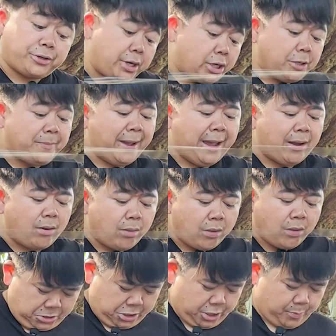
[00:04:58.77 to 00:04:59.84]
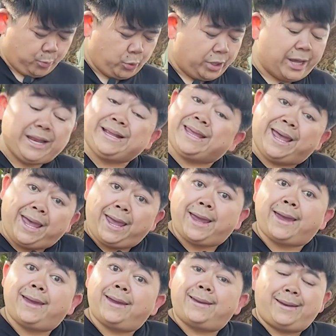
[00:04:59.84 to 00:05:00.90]
เดินหรือเปล่า นะครับวิธีการแก้
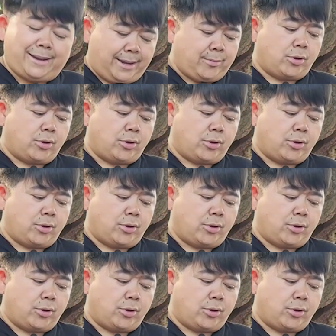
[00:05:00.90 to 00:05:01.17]
นะครับ